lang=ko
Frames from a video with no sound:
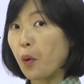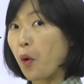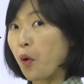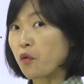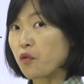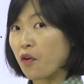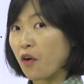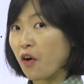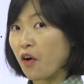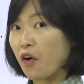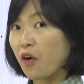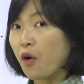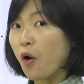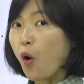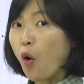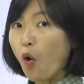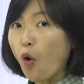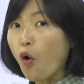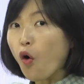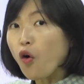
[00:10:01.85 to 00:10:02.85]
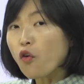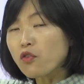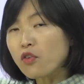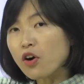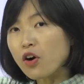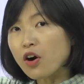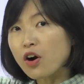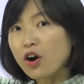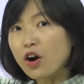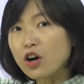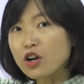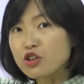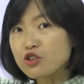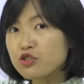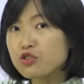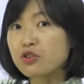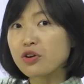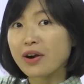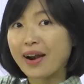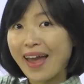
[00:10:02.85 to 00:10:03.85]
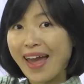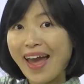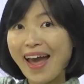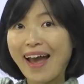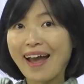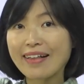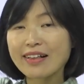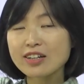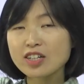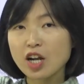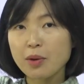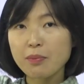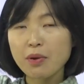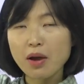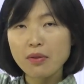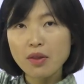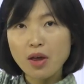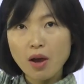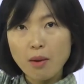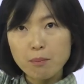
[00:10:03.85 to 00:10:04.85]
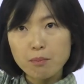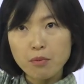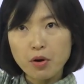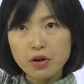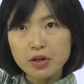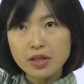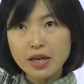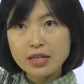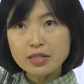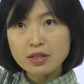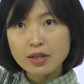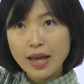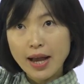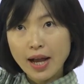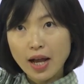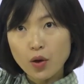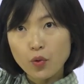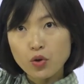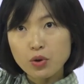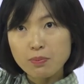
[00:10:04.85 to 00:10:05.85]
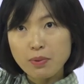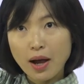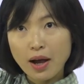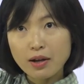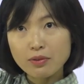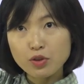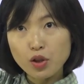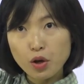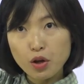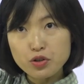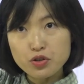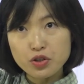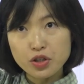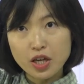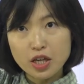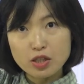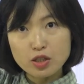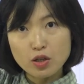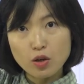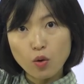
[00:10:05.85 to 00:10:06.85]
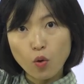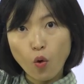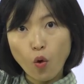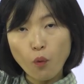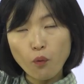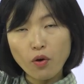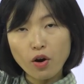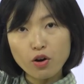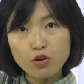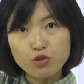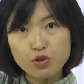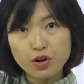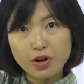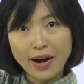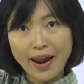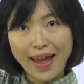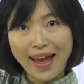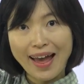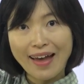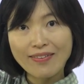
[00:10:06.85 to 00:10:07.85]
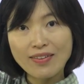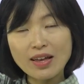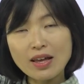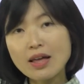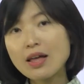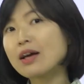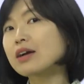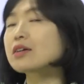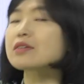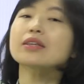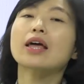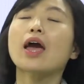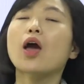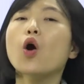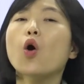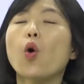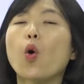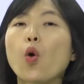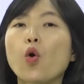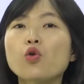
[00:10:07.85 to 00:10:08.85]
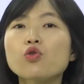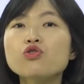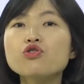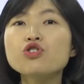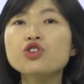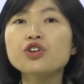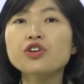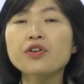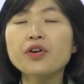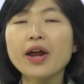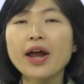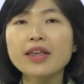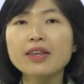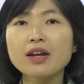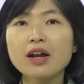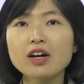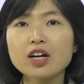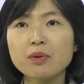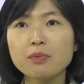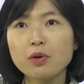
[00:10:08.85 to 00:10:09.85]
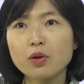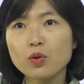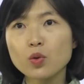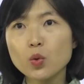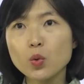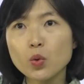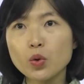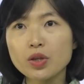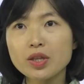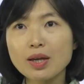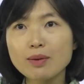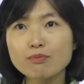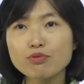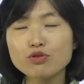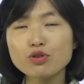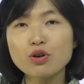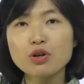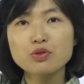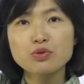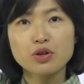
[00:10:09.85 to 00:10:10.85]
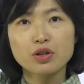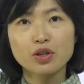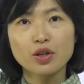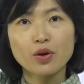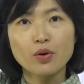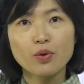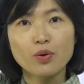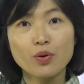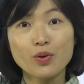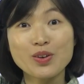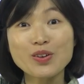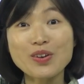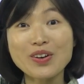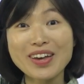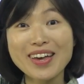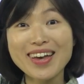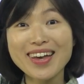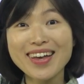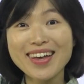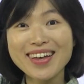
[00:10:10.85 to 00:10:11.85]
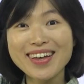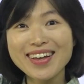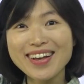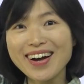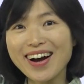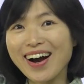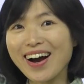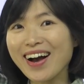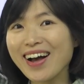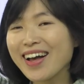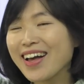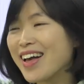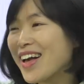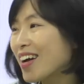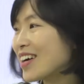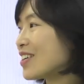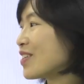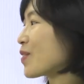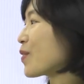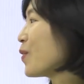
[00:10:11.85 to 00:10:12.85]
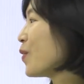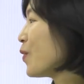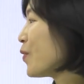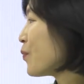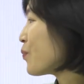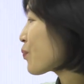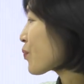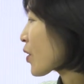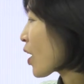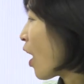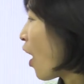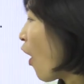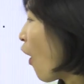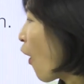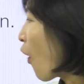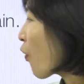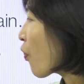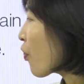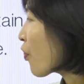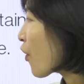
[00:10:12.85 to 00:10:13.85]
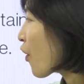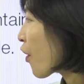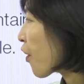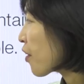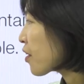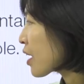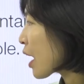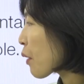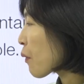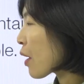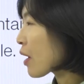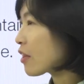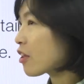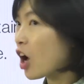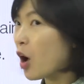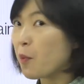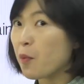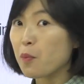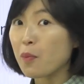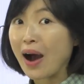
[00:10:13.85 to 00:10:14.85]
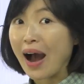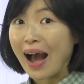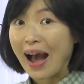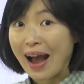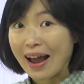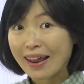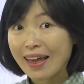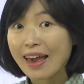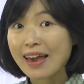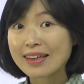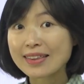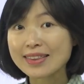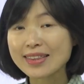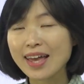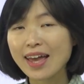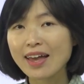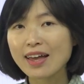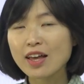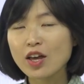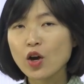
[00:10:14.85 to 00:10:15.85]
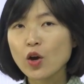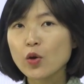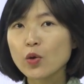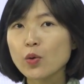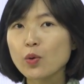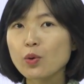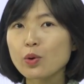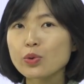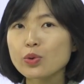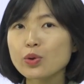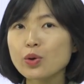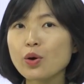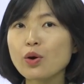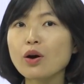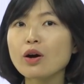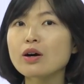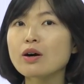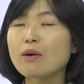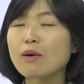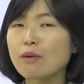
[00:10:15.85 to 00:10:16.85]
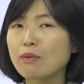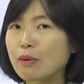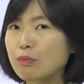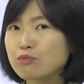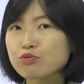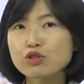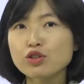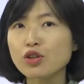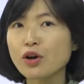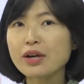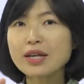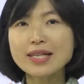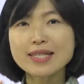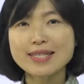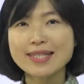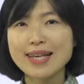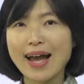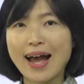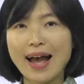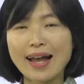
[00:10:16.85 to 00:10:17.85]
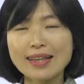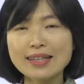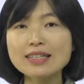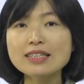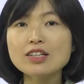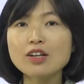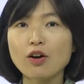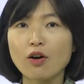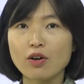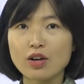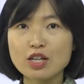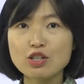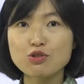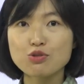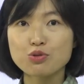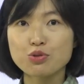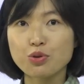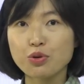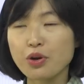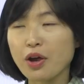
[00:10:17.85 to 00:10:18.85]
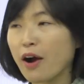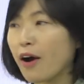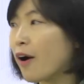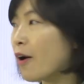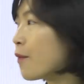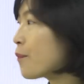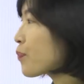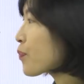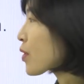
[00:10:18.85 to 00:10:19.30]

over. over your head. 그러면 머리에서 약간 위만큼 떨어져 있겠죠. over your head. 근데 on your head라 그러면 여기 딱 붙어 있어야 돼요. 이렇게. 어. 그리고 under이라고 하는 건 뭐 뭐 아래인데 이것도 어, 뭐 붙어 있지 않은 거 기준으로요.